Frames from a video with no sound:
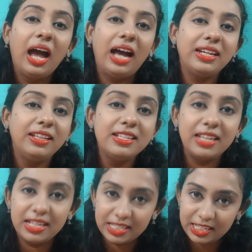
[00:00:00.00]
আর যাদের
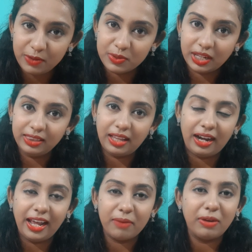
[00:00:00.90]
সেন্সিটিভ স্কিন
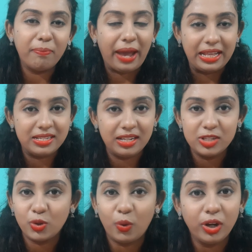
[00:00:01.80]
তারা একবার প্যাচ
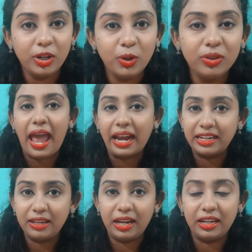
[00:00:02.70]
টেস্ট করে নিও
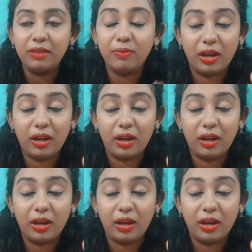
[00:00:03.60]
তাহলে এটা